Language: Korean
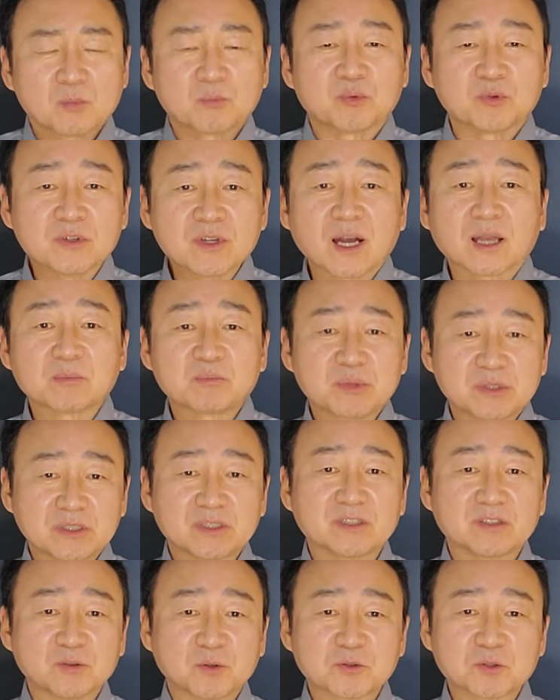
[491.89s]

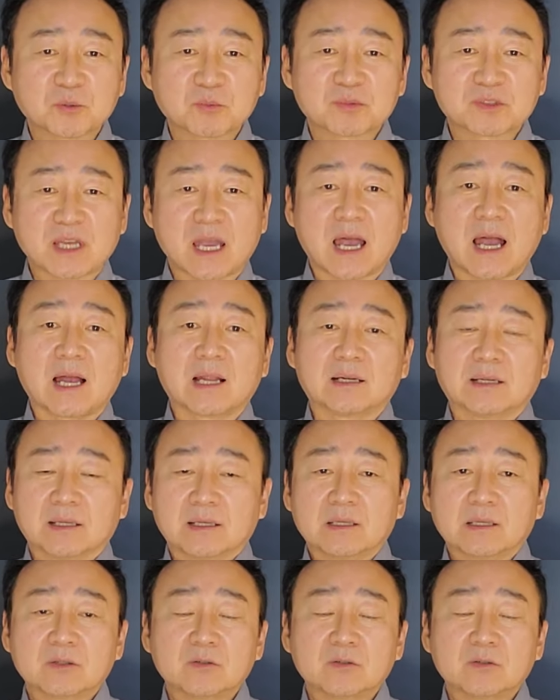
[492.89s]
VIP로 좀 잘